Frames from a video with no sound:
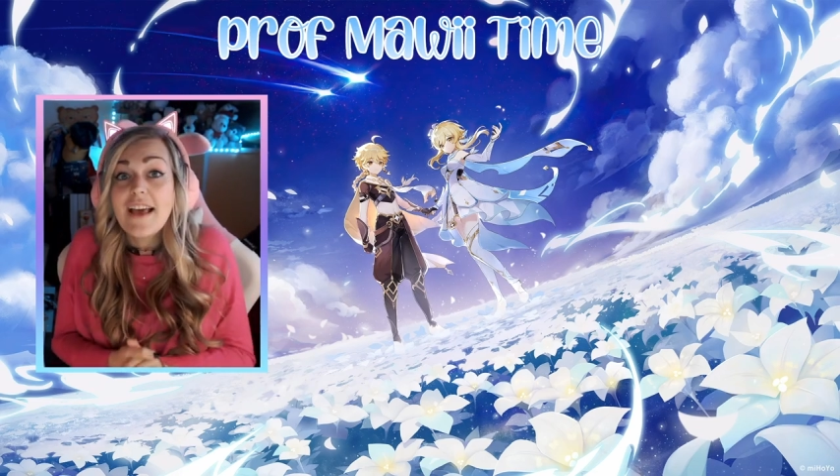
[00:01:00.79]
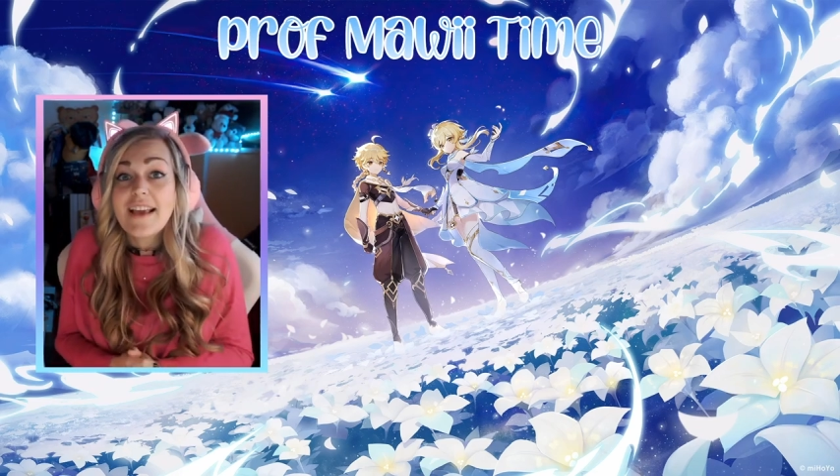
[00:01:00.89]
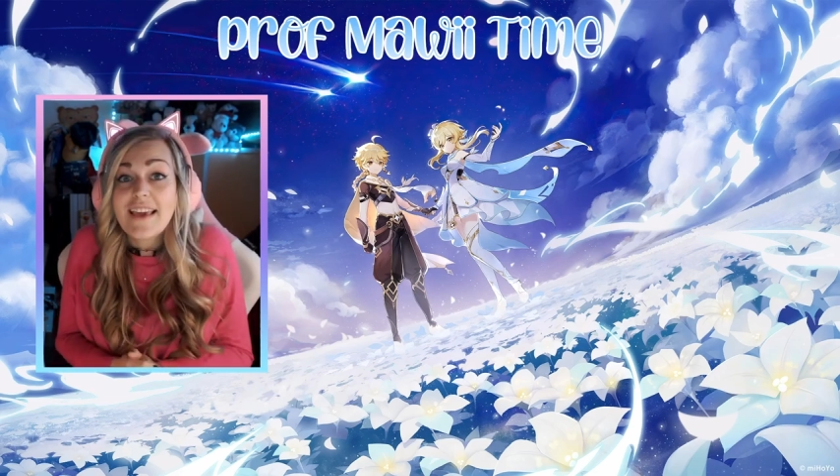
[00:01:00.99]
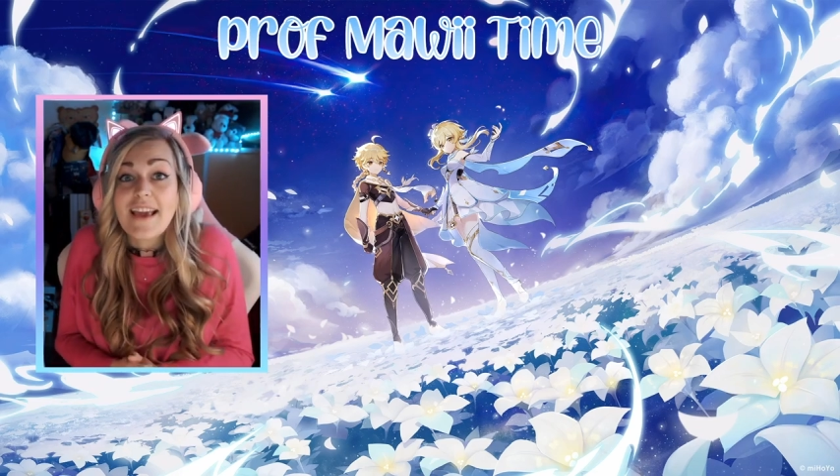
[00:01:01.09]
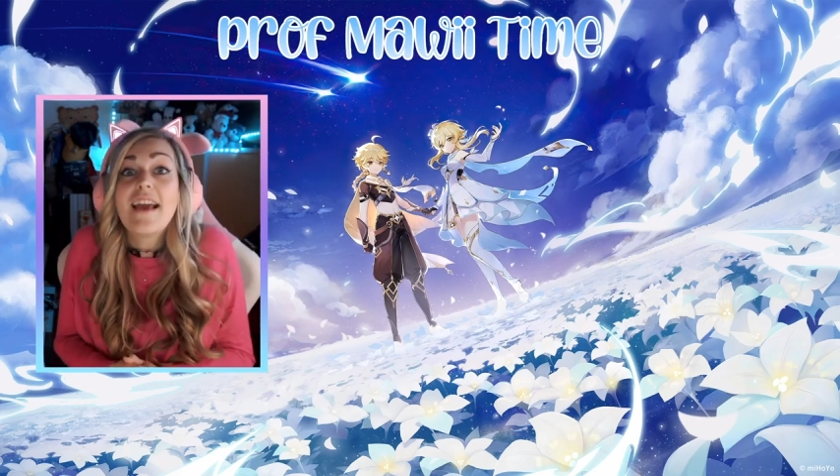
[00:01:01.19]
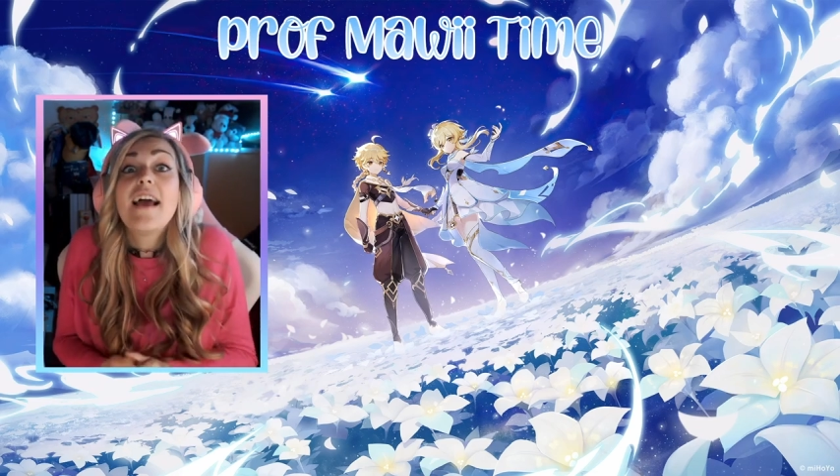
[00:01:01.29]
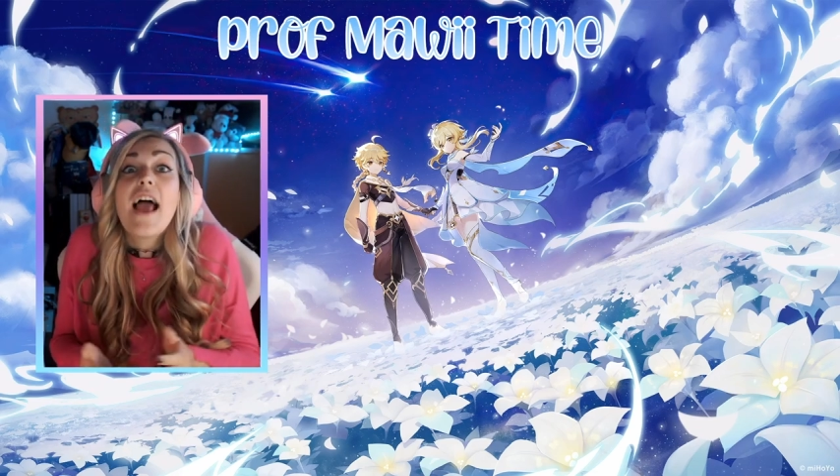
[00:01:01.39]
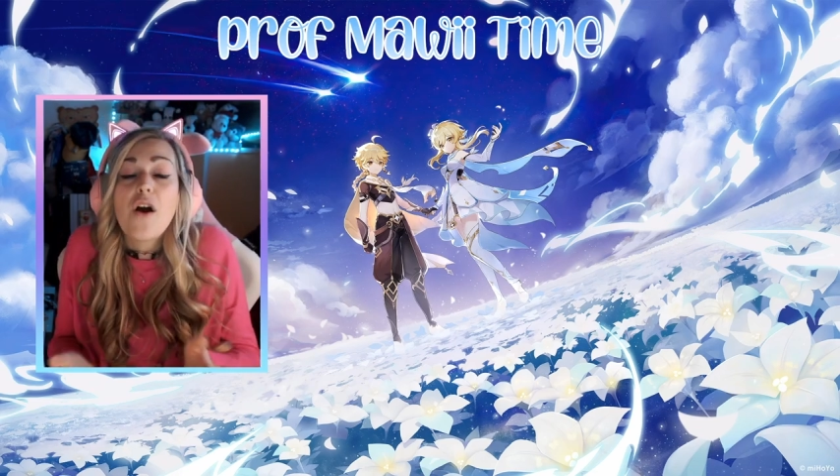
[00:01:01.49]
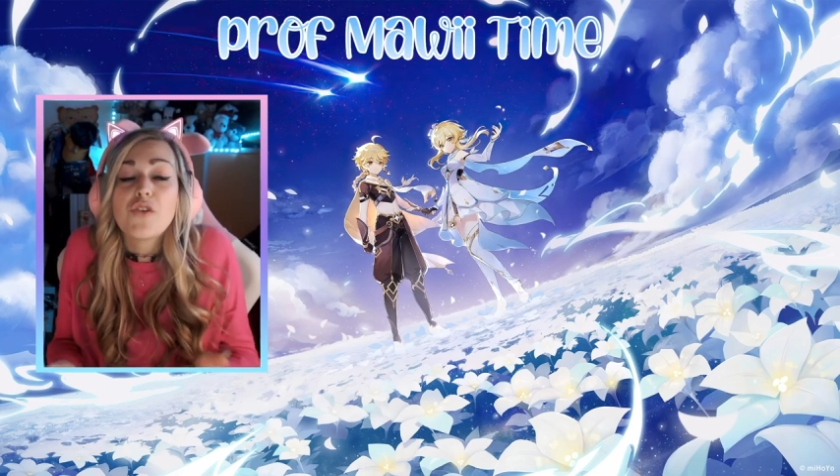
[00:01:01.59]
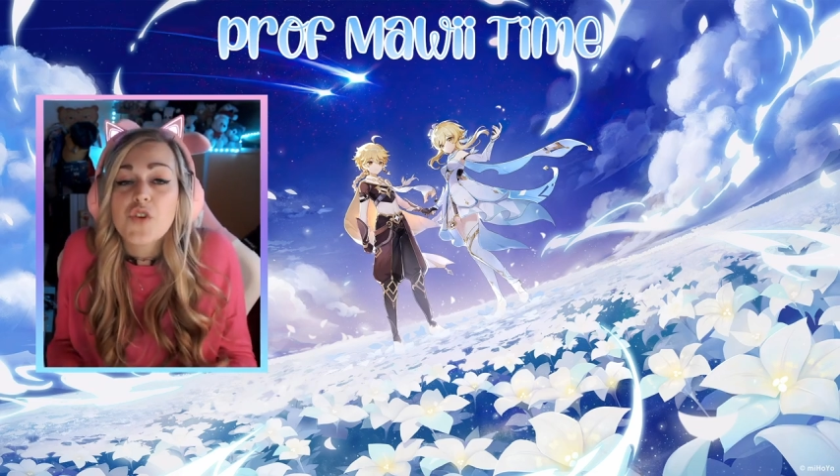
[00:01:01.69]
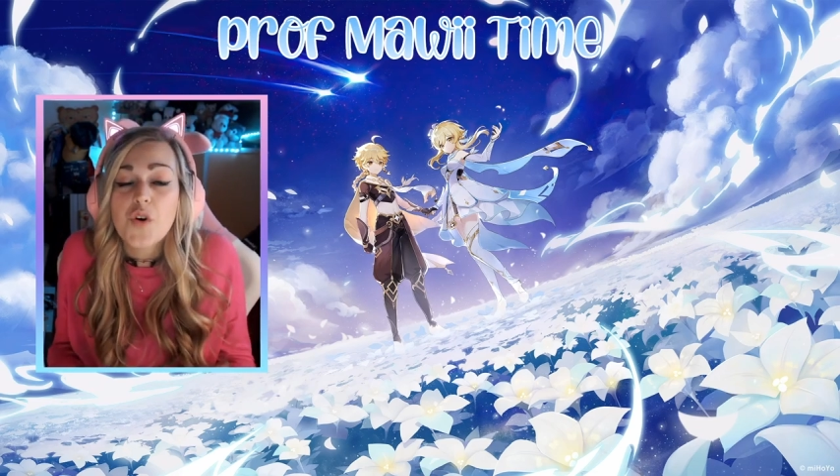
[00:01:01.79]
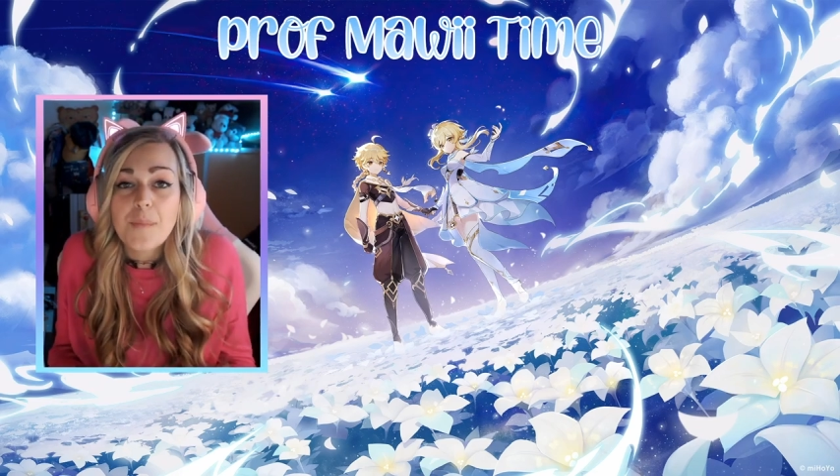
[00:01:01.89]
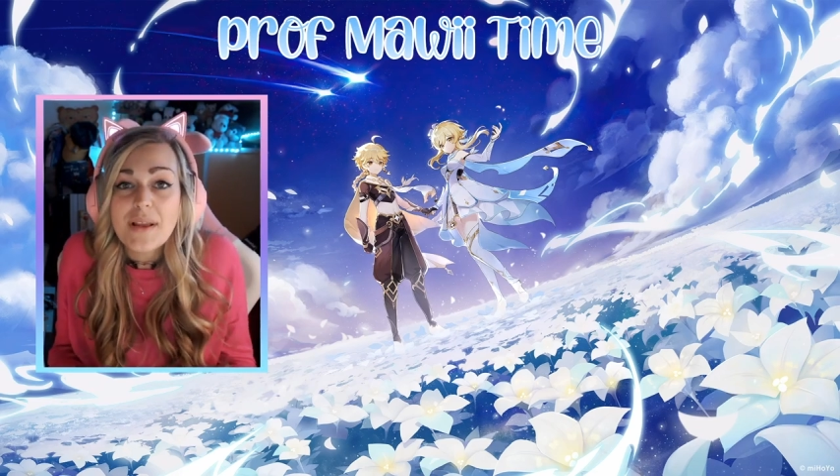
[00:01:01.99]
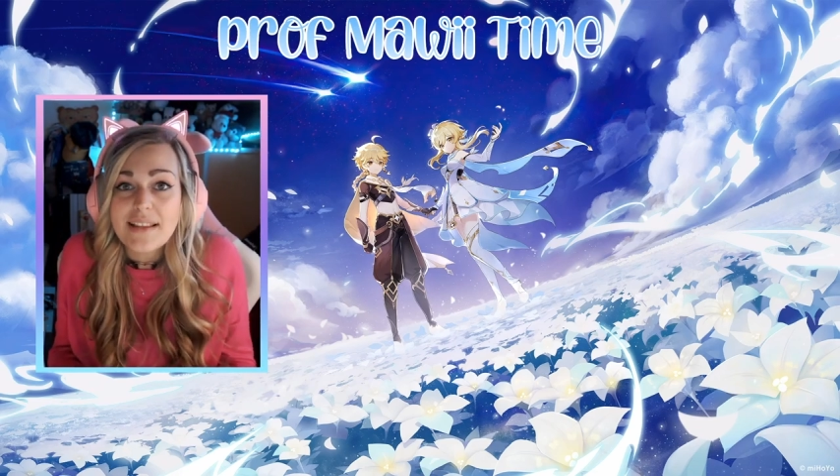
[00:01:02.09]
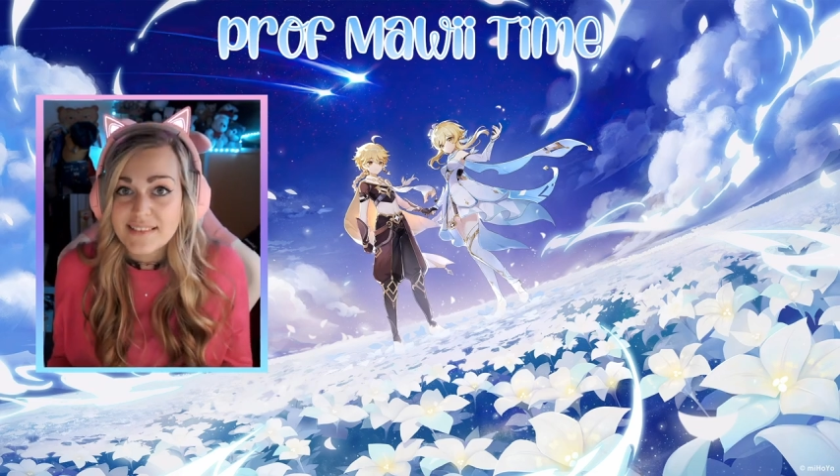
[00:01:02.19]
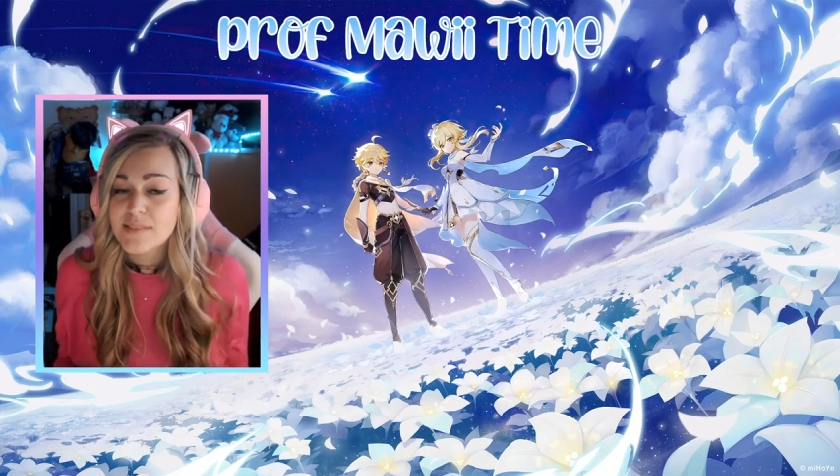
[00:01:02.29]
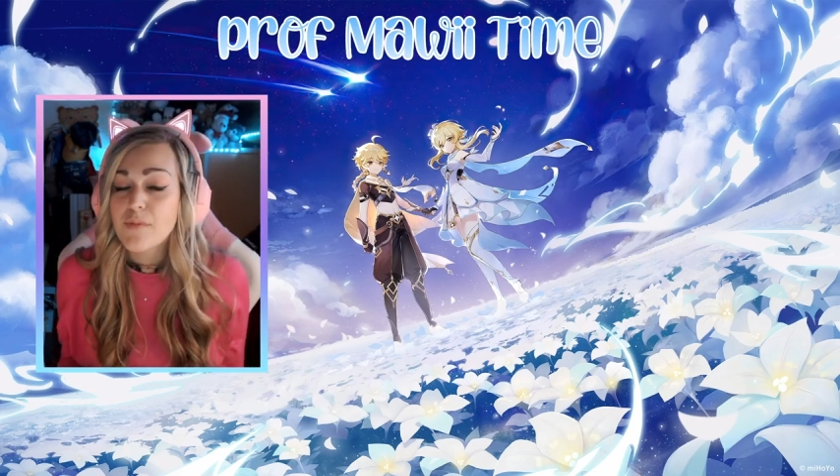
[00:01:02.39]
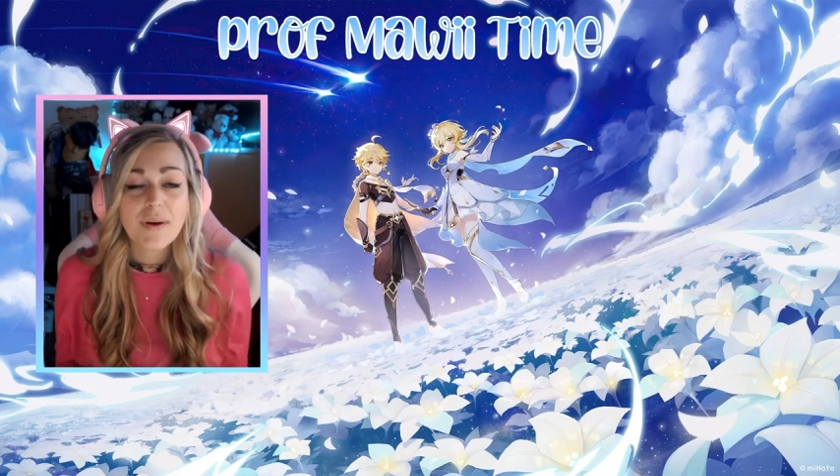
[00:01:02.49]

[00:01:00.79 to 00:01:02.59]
che è un gioco bellissimo